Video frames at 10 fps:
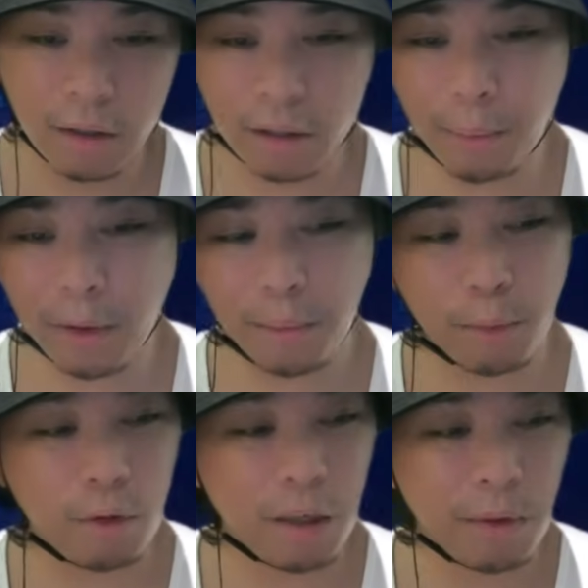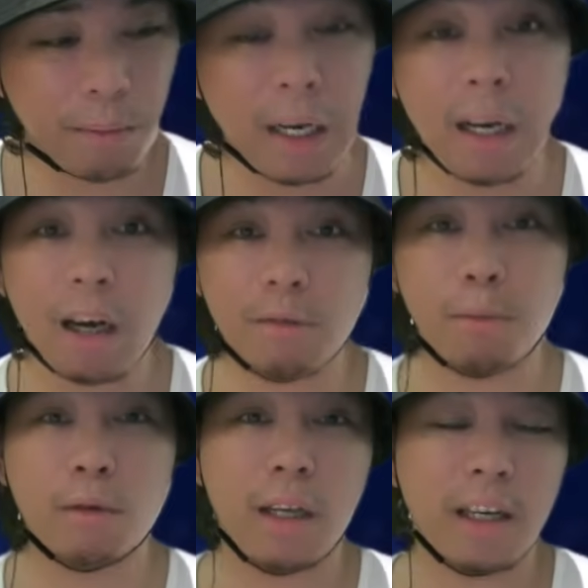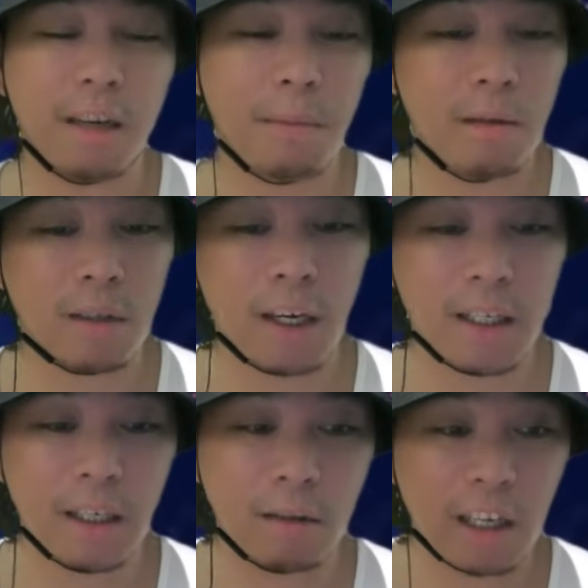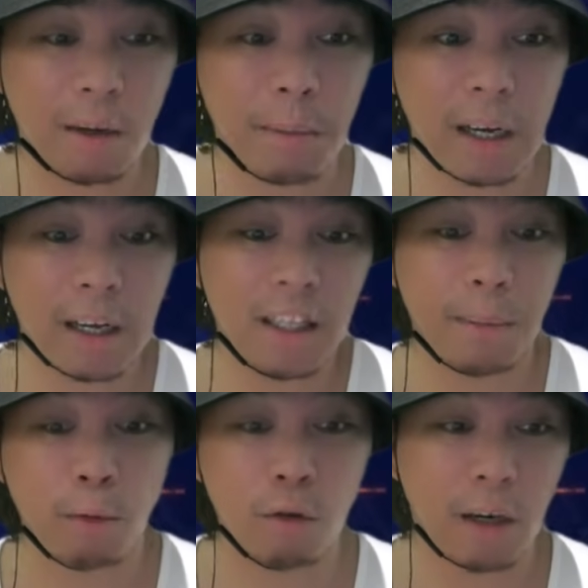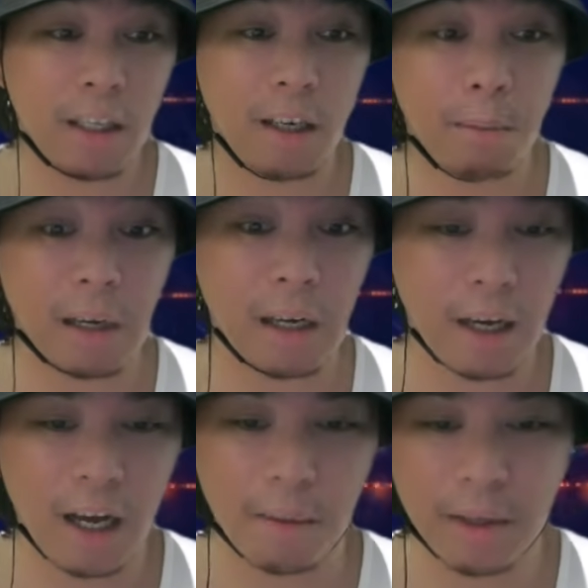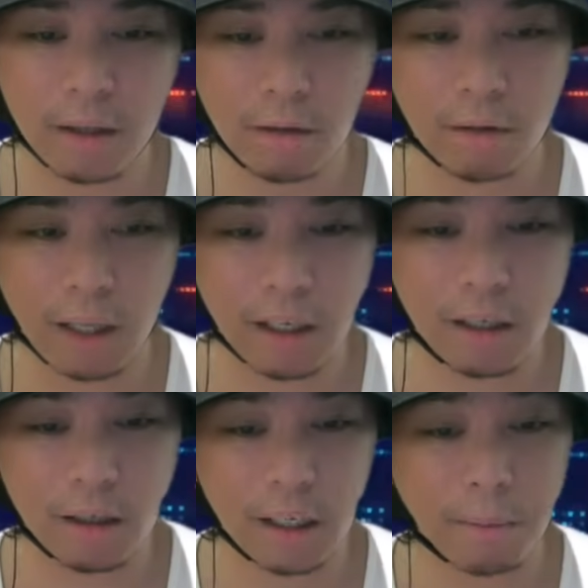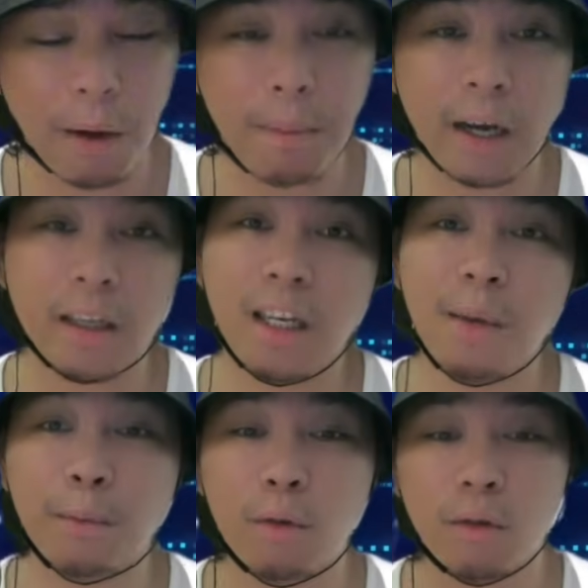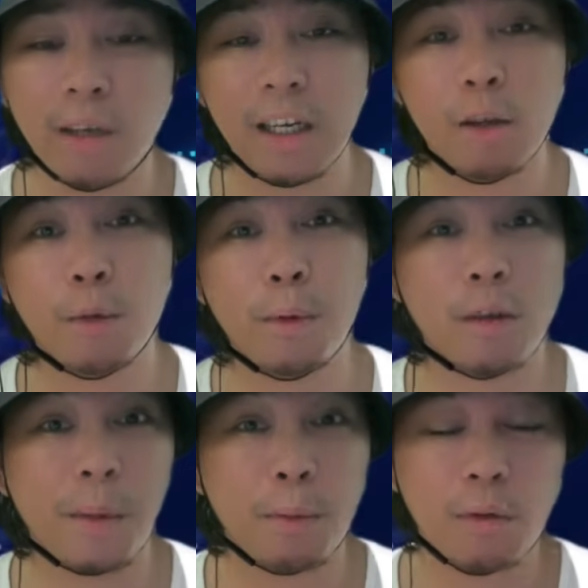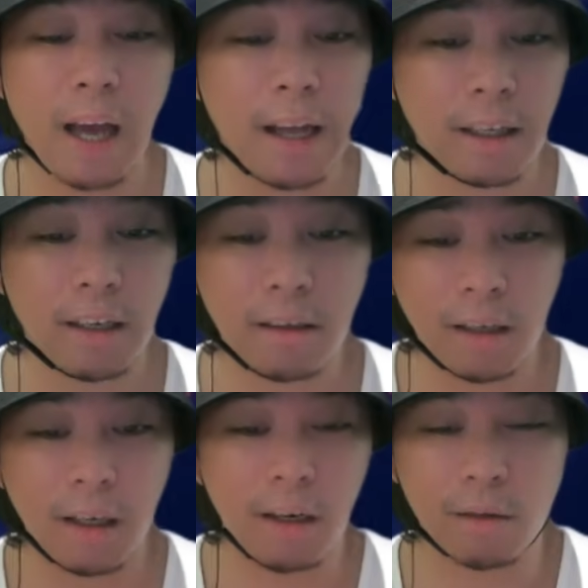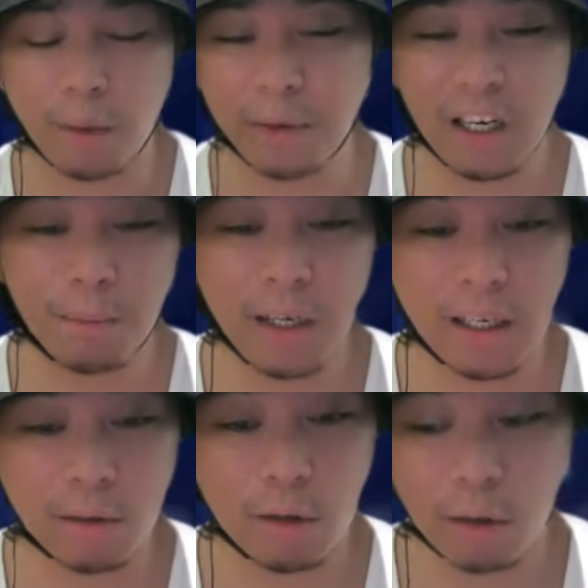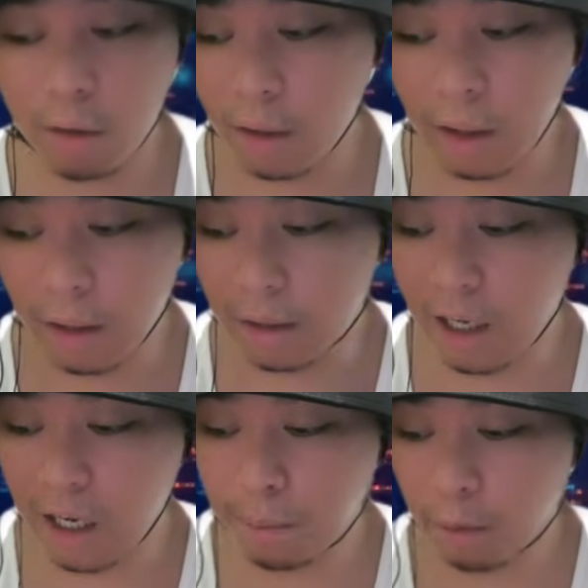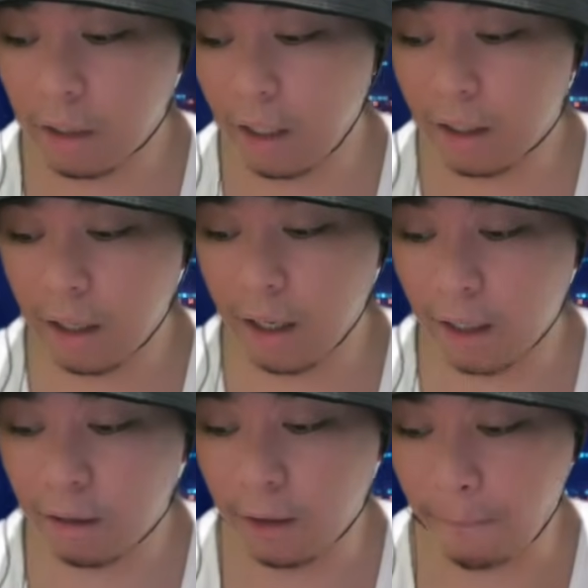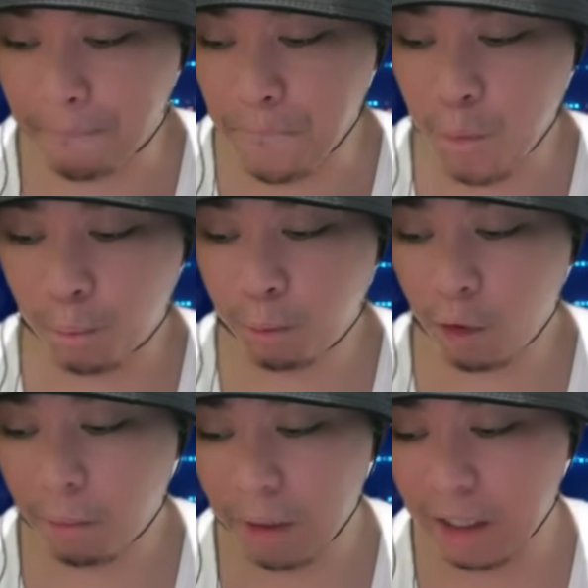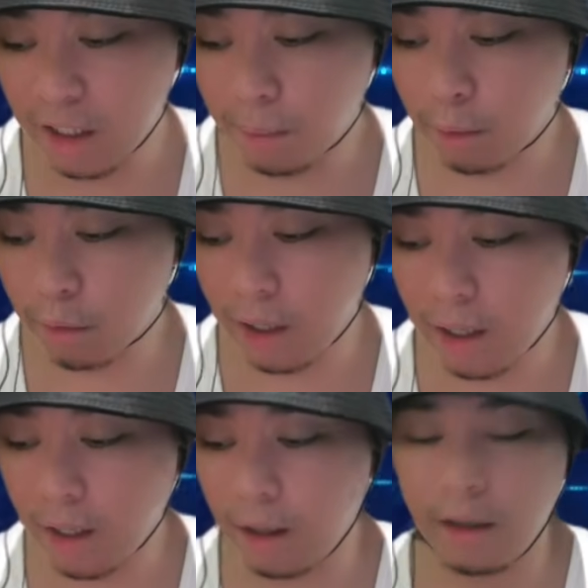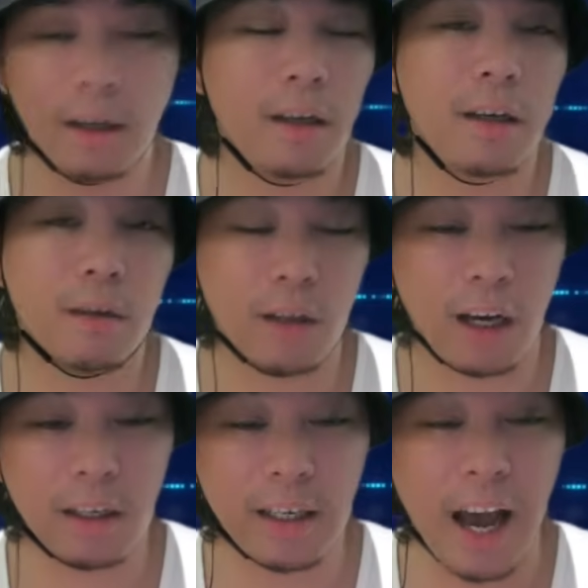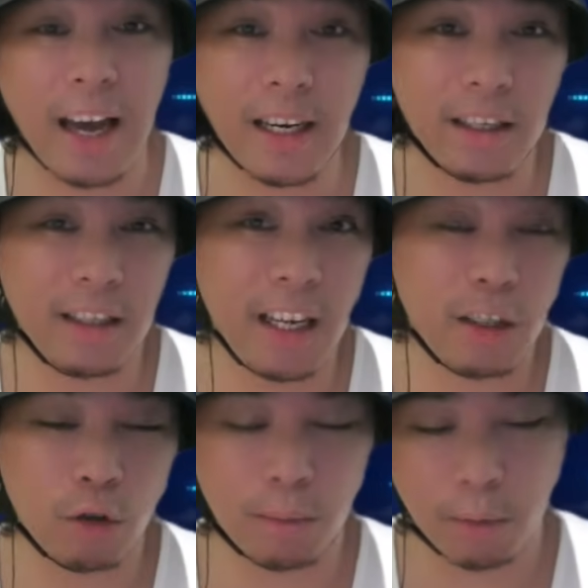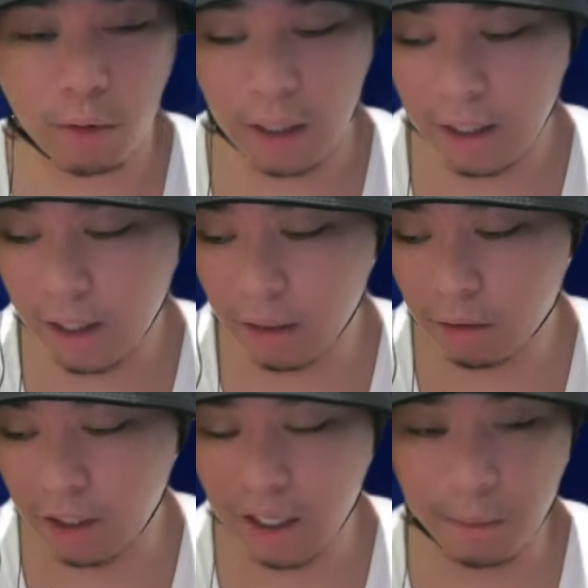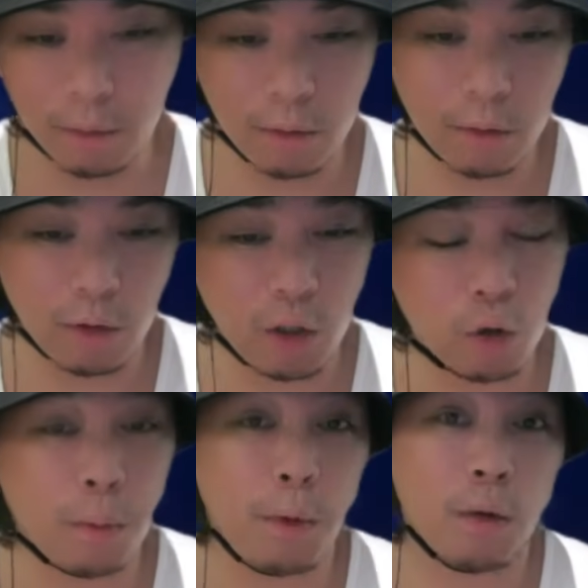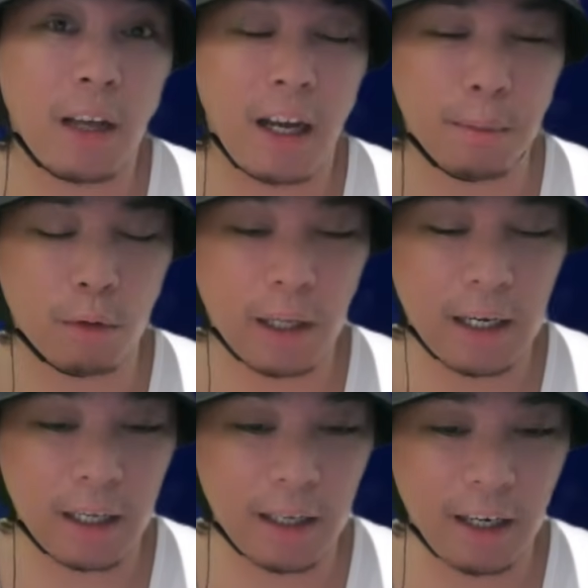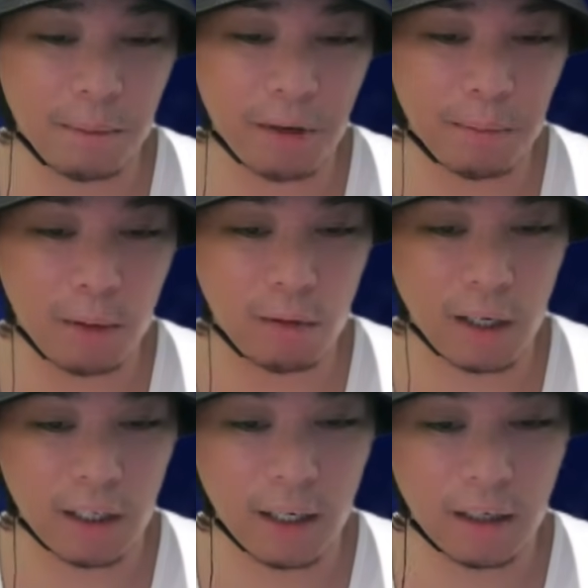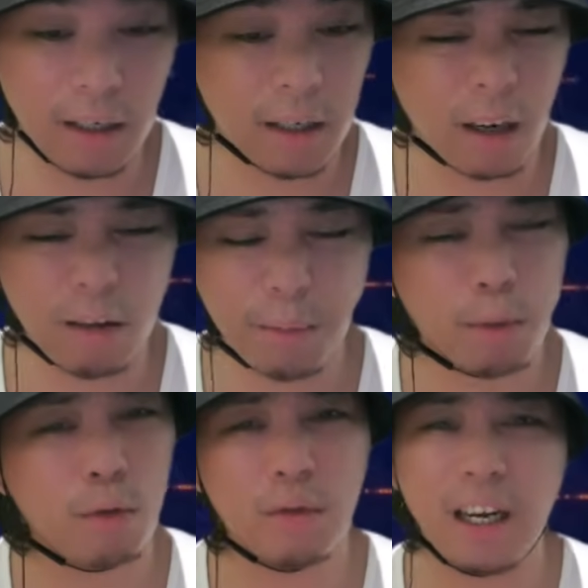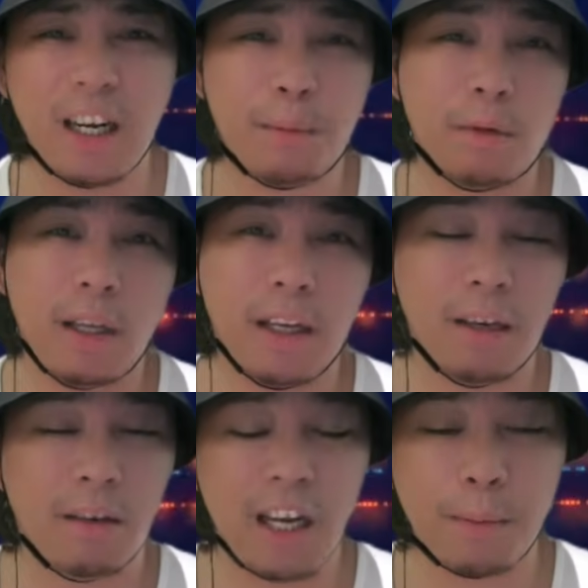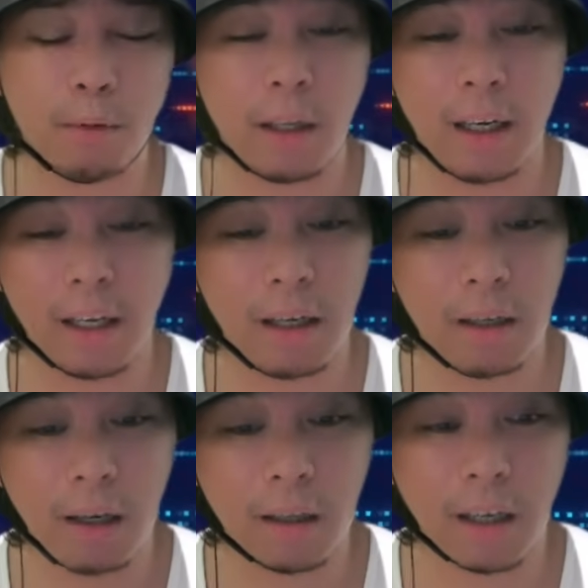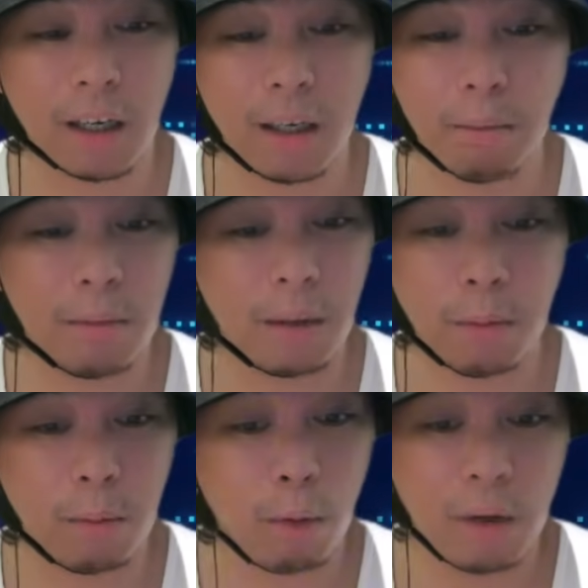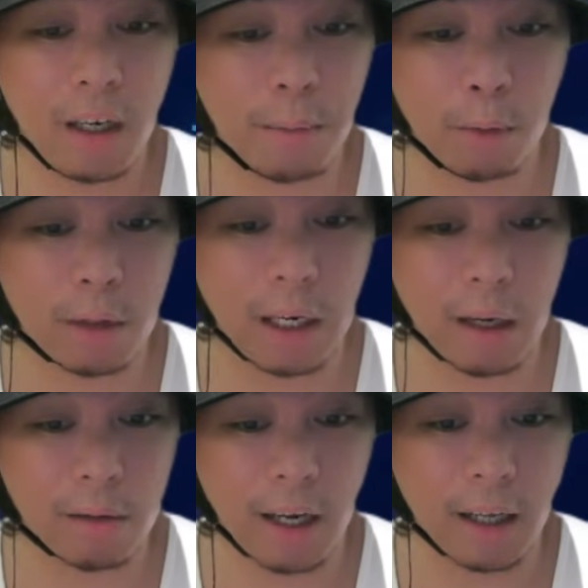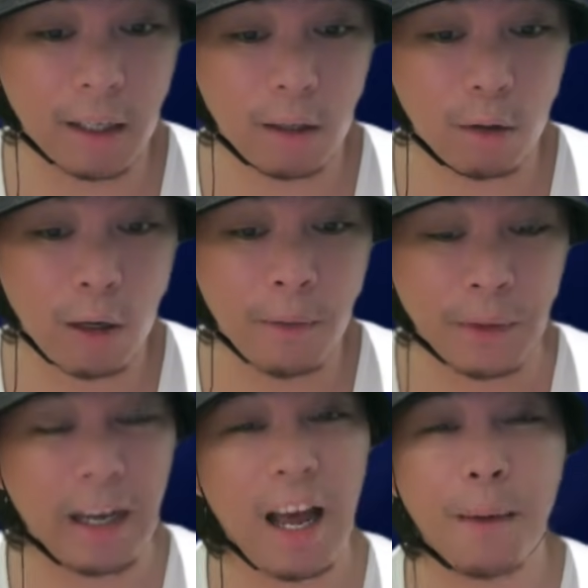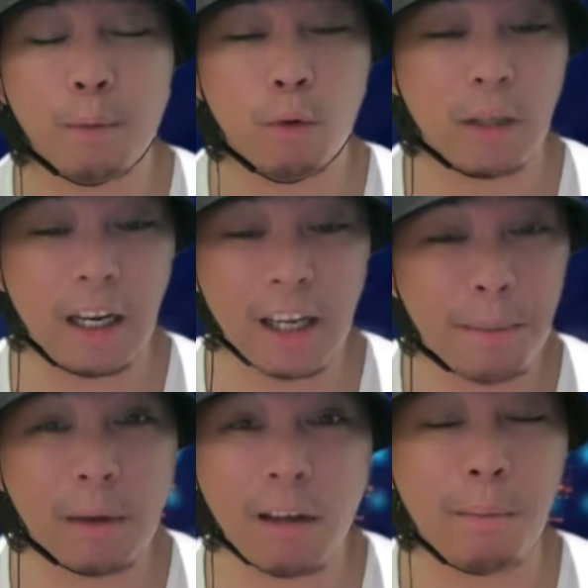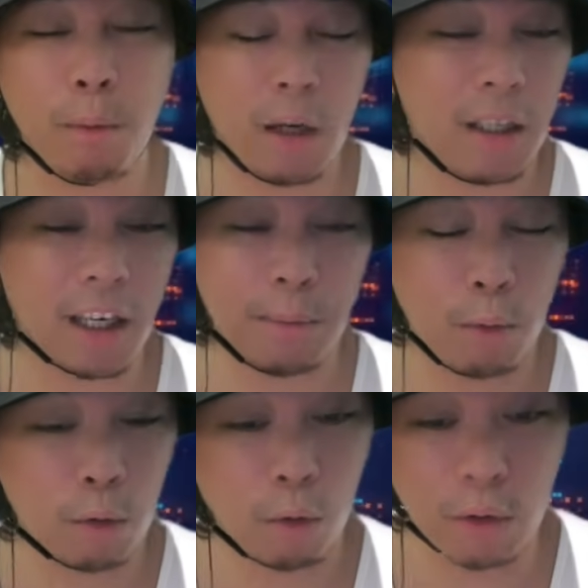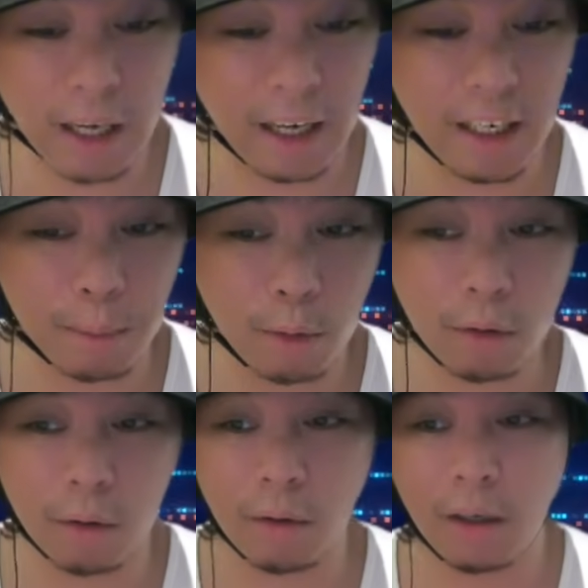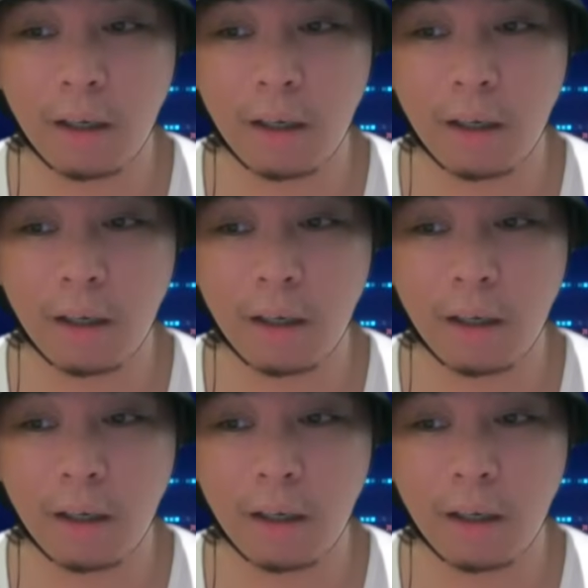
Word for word: Sa Siyempre po naman, malalakas po talaga yung bansa na yan. Talagang magaganda po yung kanilang mga gamit. No? Talagang nagpapakita lang po sila ng suporta po sa atin sa Pilipinas. No? Dahil po talaga, ano eh, yun po ang maganda po sa sa ni ano, eh, allied nation po talaga no talaga pong sinusuportahan po talaga tayo ng mga bansang yan kasi putong China po talaga wala po talaga talagang nambubuli lang po talaga sa atin, no? Kailangan po talaga masampulan na rin po itong China po, no?